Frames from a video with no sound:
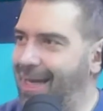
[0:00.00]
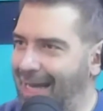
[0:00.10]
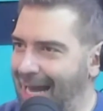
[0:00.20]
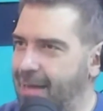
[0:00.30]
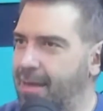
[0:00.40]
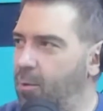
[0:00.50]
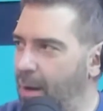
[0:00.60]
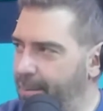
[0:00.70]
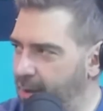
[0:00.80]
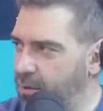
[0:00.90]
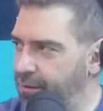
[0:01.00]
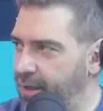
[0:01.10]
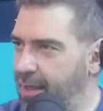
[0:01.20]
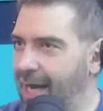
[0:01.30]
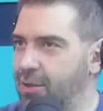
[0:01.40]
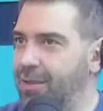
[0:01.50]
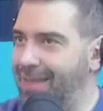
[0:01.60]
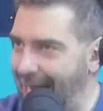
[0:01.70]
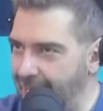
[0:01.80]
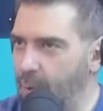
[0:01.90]
Quer ter um amigo de verdade?
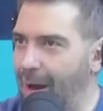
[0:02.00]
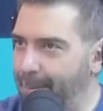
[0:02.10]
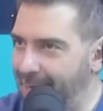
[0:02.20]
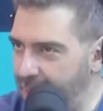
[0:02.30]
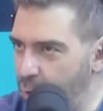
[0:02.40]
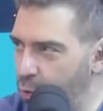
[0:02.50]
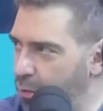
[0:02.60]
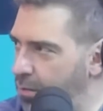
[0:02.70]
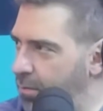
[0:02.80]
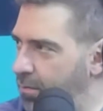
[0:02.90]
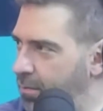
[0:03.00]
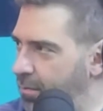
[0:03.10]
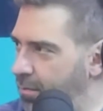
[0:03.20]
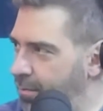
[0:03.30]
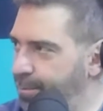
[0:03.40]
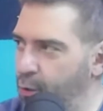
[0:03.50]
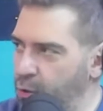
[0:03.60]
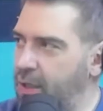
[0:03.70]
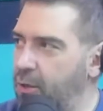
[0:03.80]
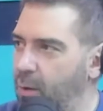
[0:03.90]
Tenha um amigo.
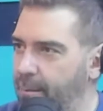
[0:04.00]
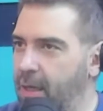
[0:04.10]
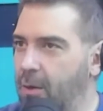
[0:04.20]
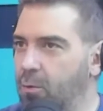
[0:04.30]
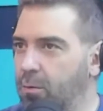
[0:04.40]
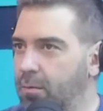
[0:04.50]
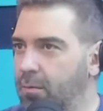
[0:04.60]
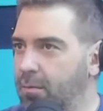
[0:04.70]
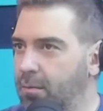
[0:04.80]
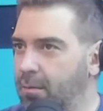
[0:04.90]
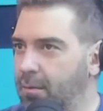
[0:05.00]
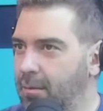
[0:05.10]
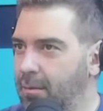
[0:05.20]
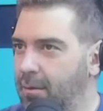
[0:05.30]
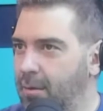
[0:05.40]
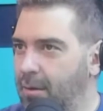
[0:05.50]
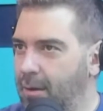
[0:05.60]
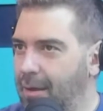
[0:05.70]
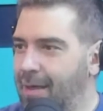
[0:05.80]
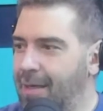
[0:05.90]
Busque um amigo.
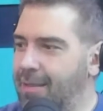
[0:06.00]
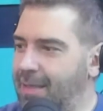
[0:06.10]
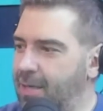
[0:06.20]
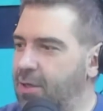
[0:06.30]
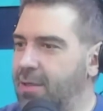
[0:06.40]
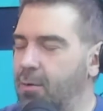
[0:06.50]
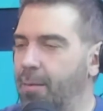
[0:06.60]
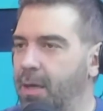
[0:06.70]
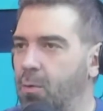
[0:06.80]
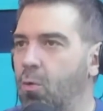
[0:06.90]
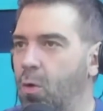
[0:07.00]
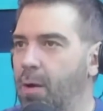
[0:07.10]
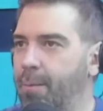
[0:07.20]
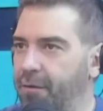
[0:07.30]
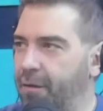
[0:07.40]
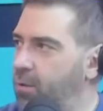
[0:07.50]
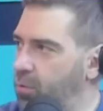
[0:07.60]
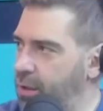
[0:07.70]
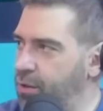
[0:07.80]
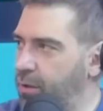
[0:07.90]
Que seja seu amigo, como a
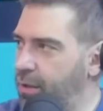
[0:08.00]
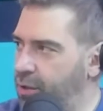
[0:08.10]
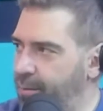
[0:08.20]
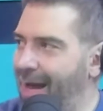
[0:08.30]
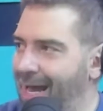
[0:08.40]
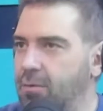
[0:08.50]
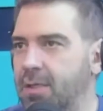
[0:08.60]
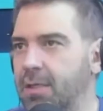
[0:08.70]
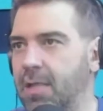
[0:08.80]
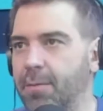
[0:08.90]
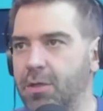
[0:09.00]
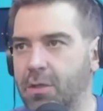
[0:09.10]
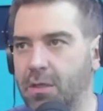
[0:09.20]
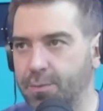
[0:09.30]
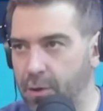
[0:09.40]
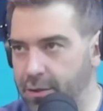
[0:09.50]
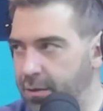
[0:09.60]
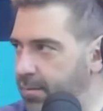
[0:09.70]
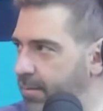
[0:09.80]
Prefeitura de Curitiba é do sistema de transporte.